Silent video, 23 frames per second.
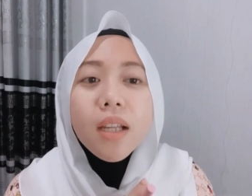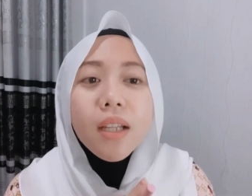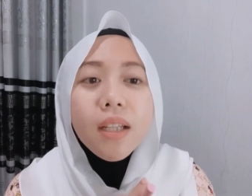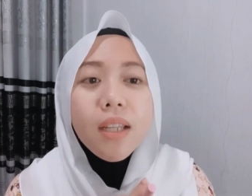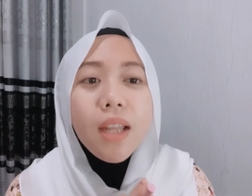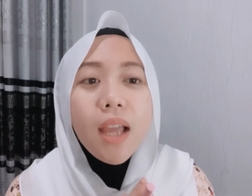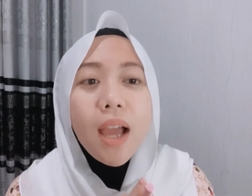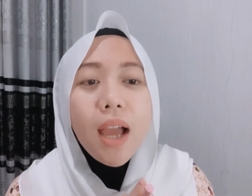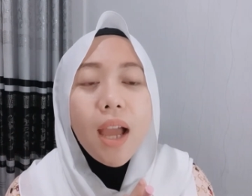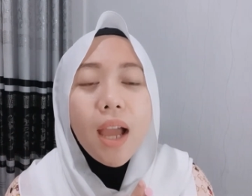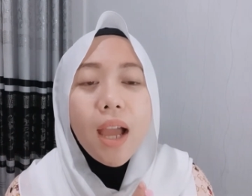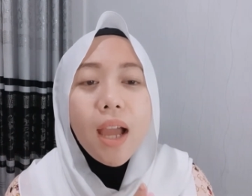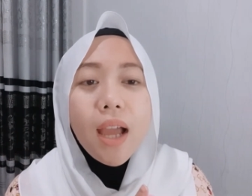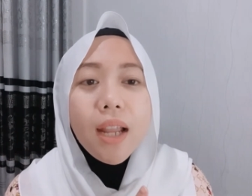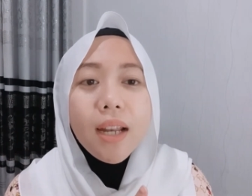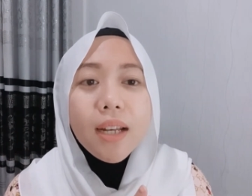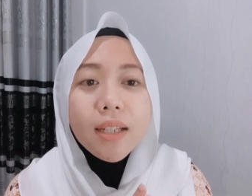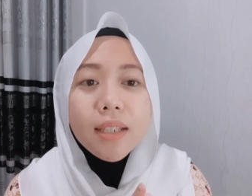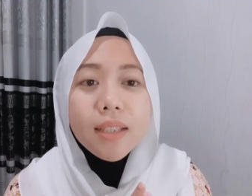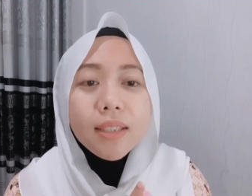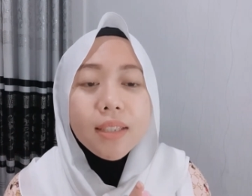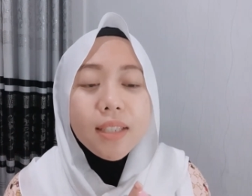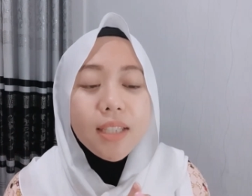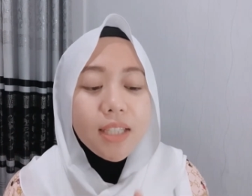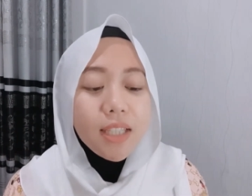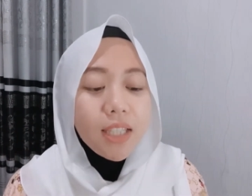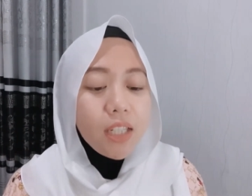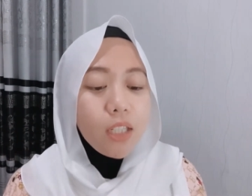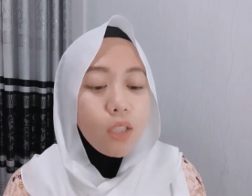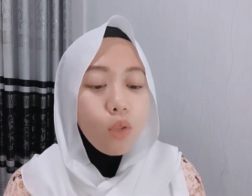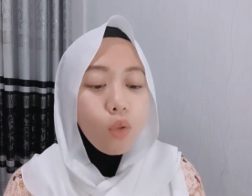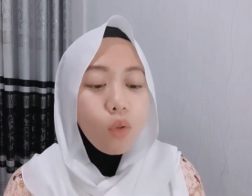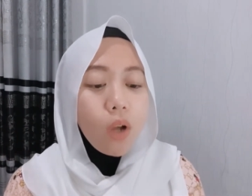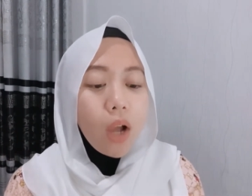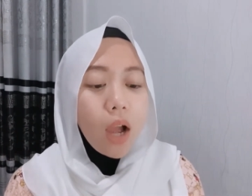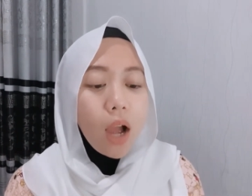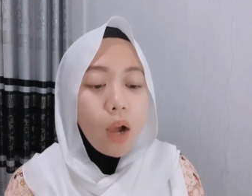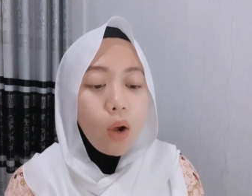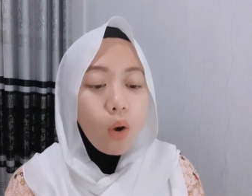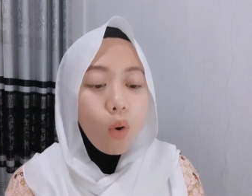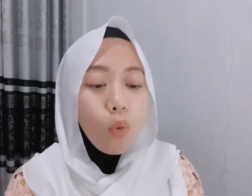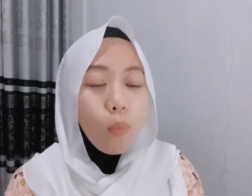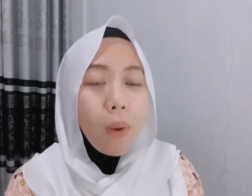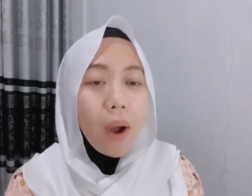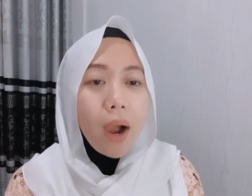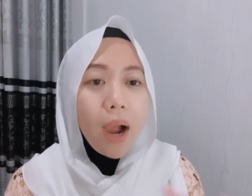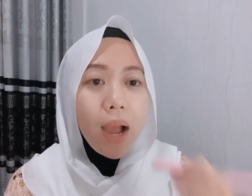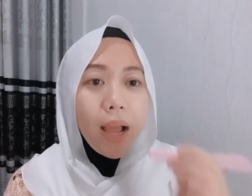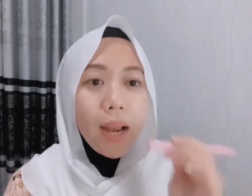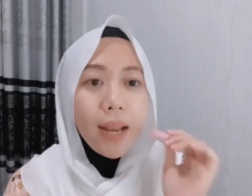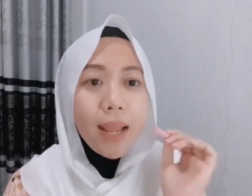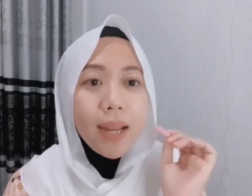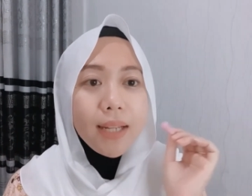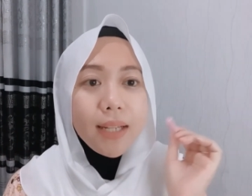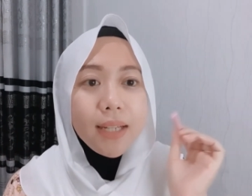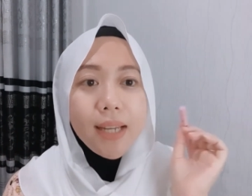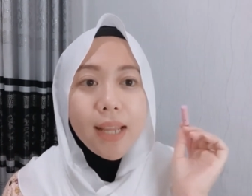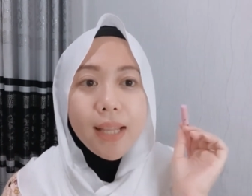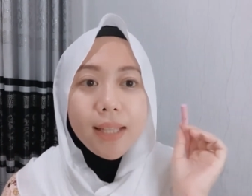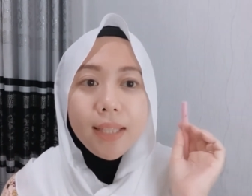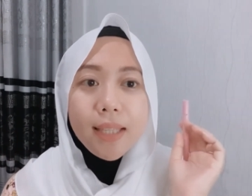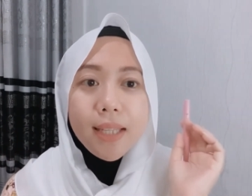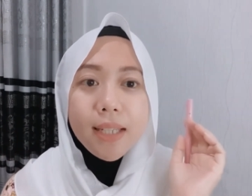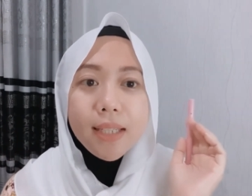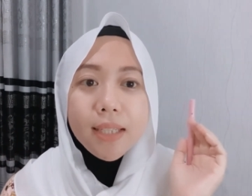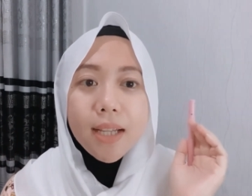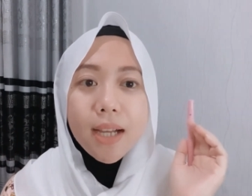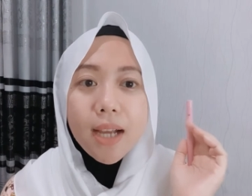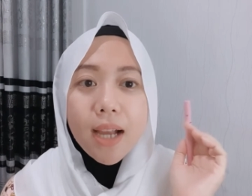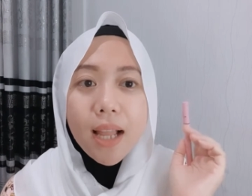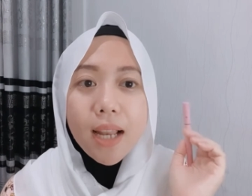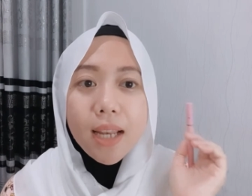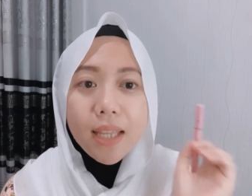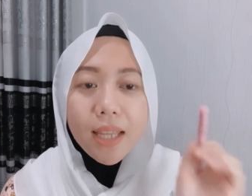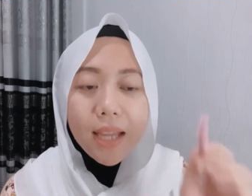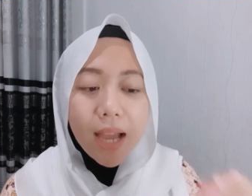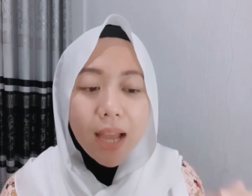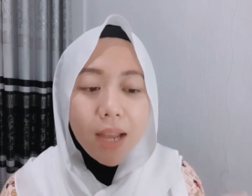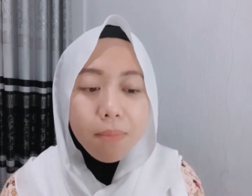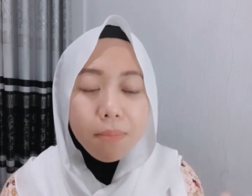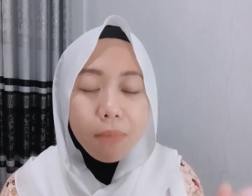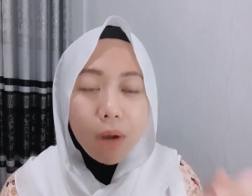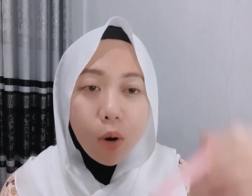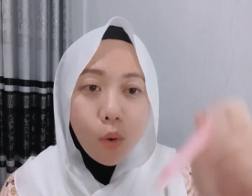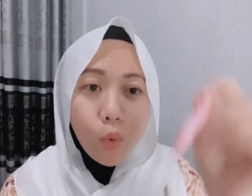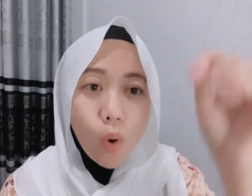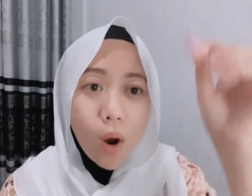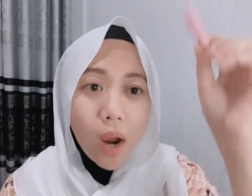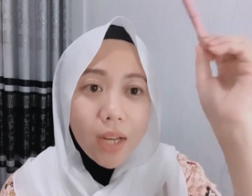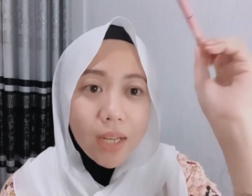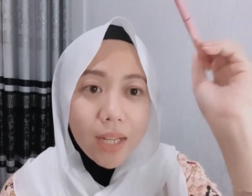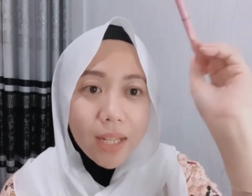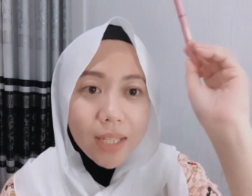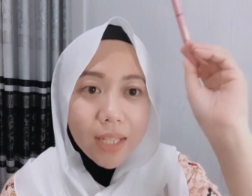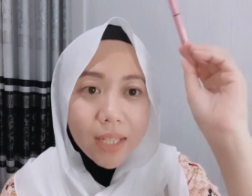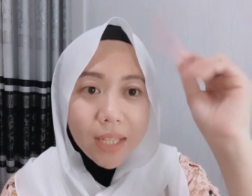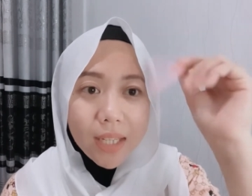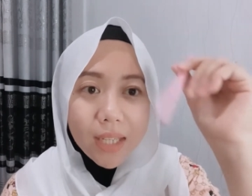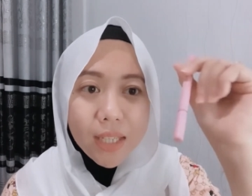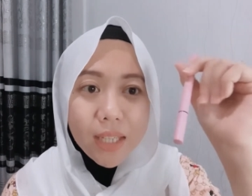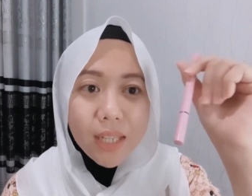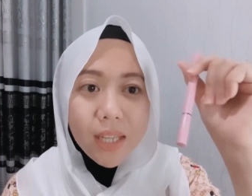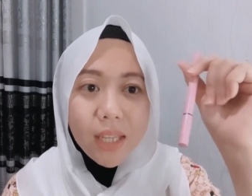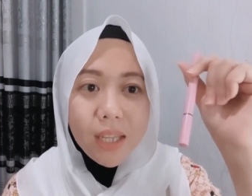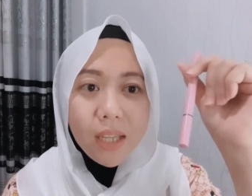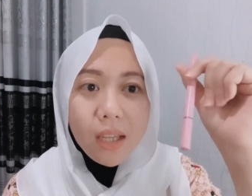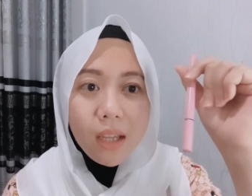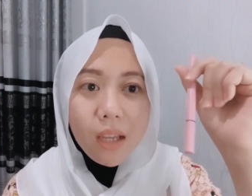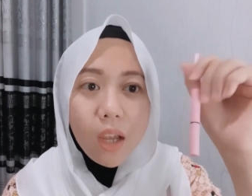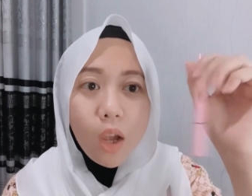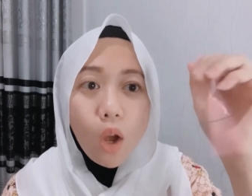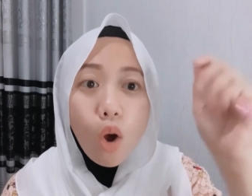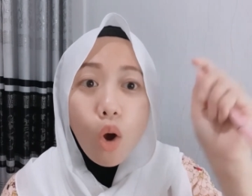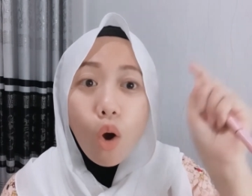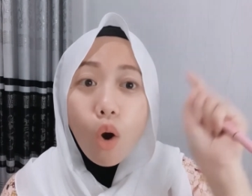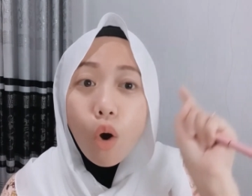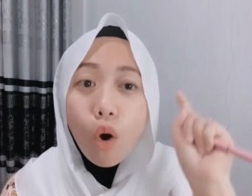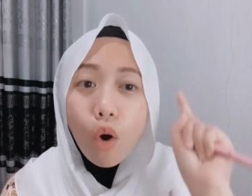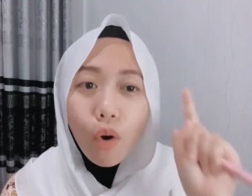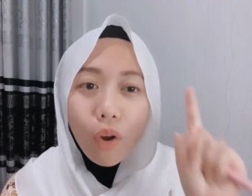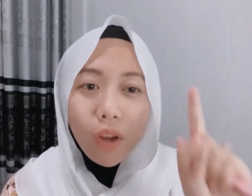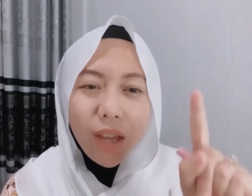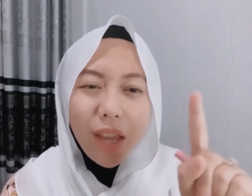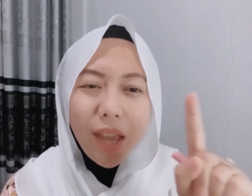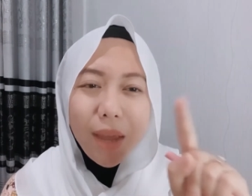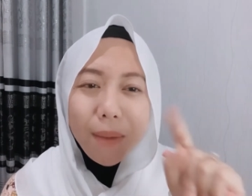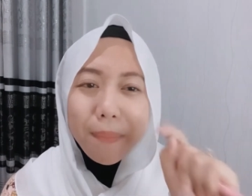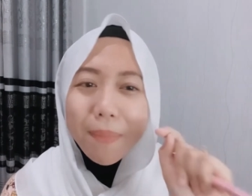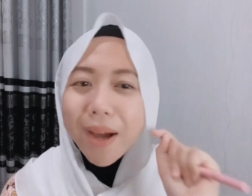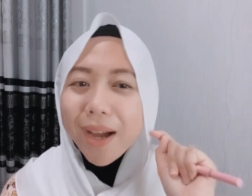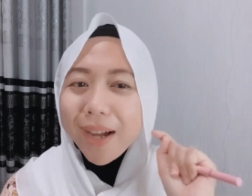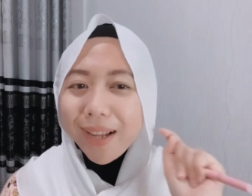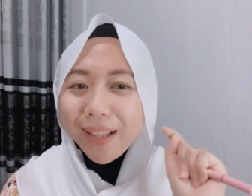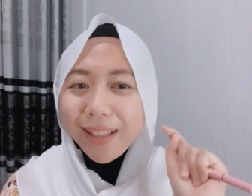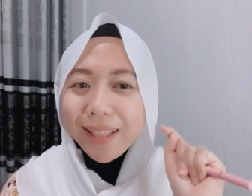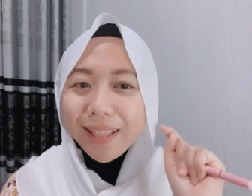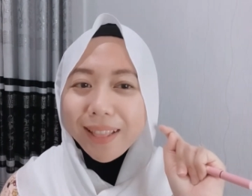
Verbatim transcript: dan di sini juga aku bakalan ngeliatin ke kalian bahwa eyeliner ini oke okay banget